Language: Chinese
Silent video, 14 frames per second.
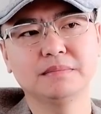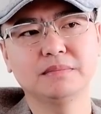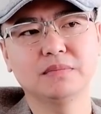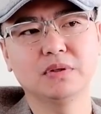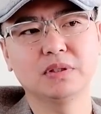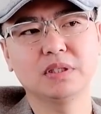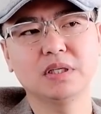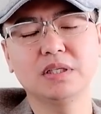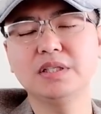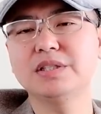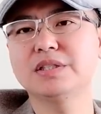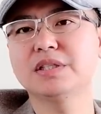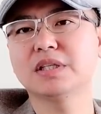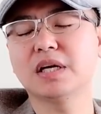我觉得意
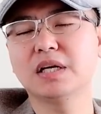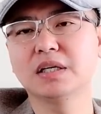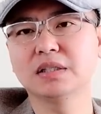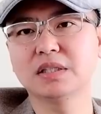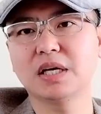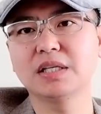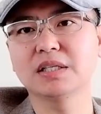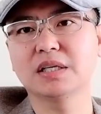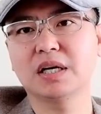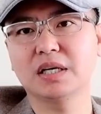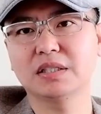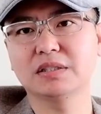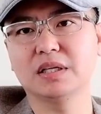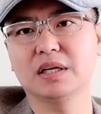识形态冷战已经
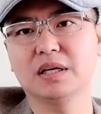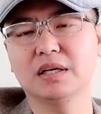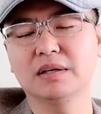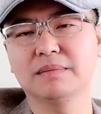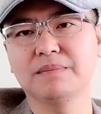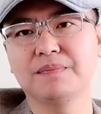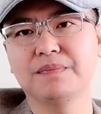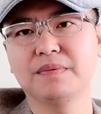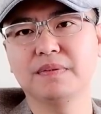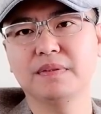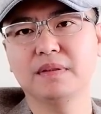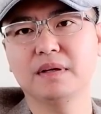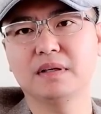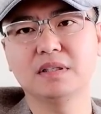开始了，
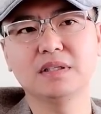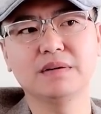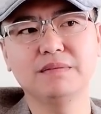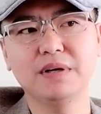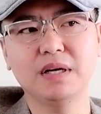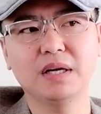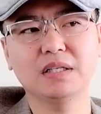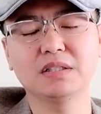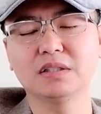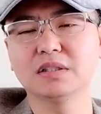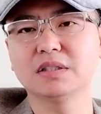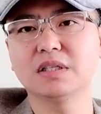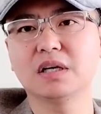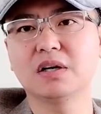而且未来只
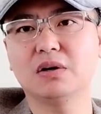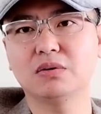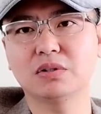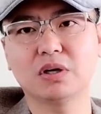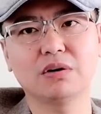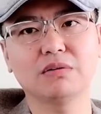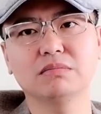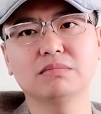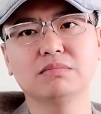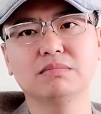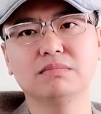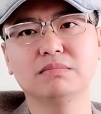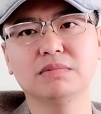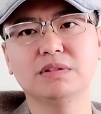能向高潮
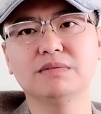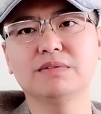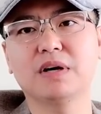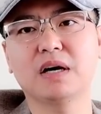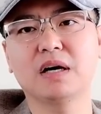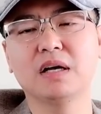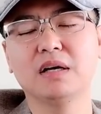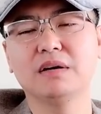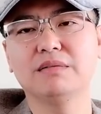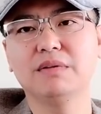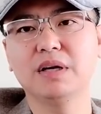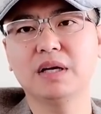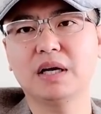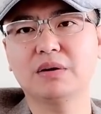进发，
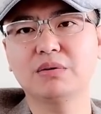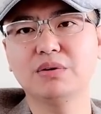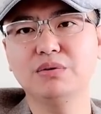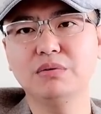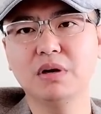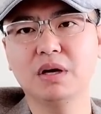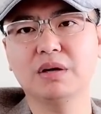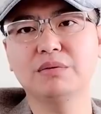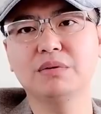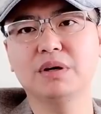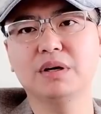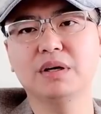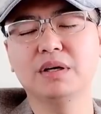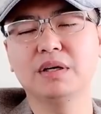未来会越来
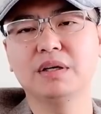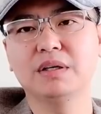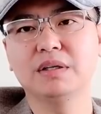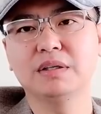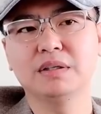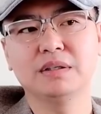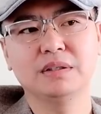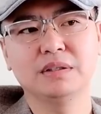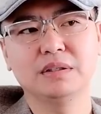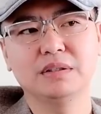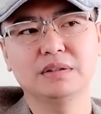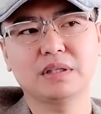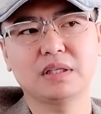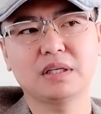越，
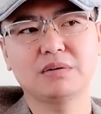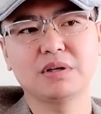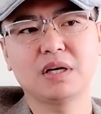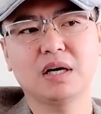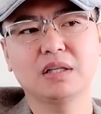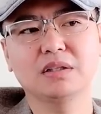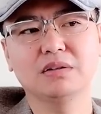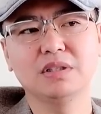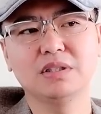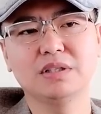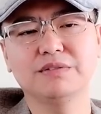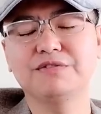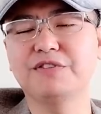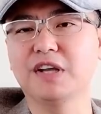大家会看到一
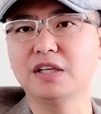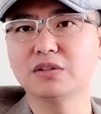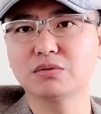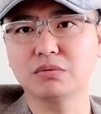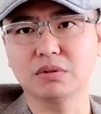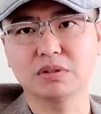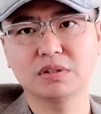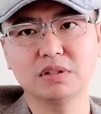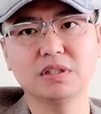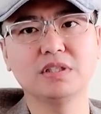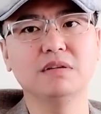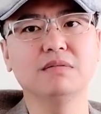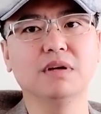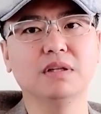些匪夷所思的
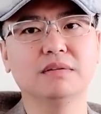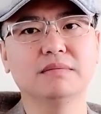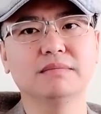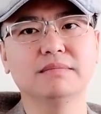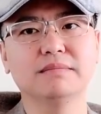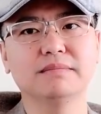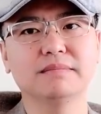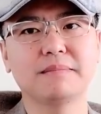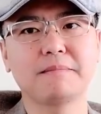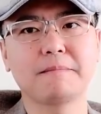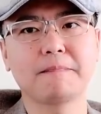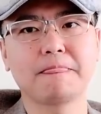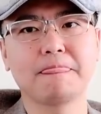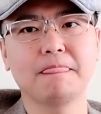新闻，
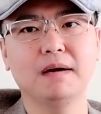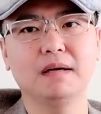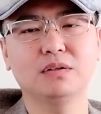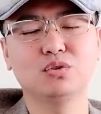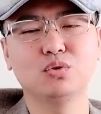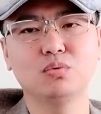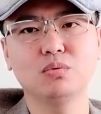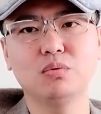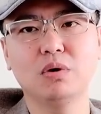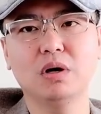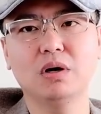啊，中国、